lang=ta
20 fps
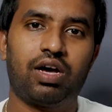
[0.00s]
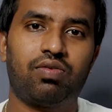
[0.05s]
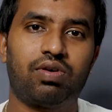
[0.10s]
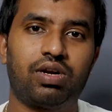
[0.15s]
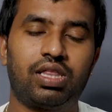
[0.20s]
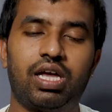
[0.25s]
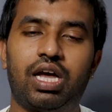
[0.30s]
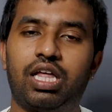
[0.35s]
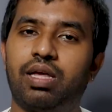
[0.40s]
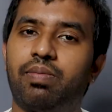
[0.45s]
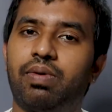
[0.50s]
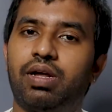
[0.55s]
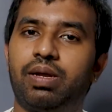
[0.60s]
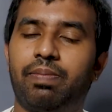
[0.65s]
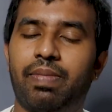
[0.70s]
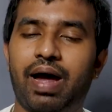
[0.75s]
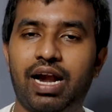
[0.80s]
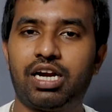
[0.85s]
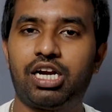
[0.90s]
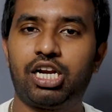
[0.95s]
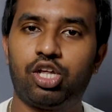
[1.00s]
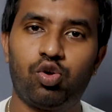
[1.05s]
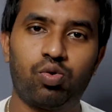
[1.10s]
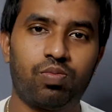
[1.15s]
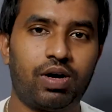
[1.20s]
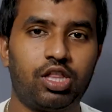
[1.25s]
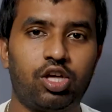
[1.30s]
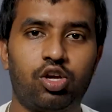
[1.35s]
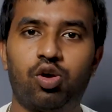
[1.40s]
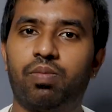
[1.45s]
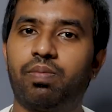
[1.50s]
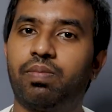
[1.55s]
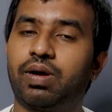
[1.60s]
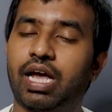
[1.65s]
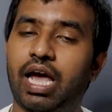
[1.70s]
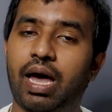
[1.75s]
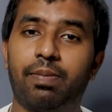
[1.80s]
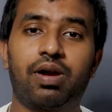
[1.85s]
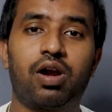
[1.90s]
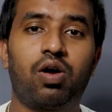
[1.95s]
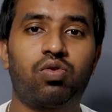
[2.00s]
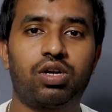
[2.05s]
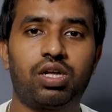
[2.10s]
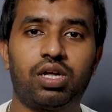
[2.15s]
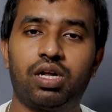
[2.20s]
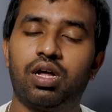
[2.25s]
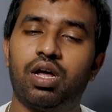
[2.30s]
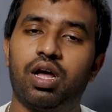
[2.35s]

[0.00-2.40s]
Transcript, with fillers: தான் வருது அதே மாதிரி பேட்டரியும் அதிகம் கேமராவோட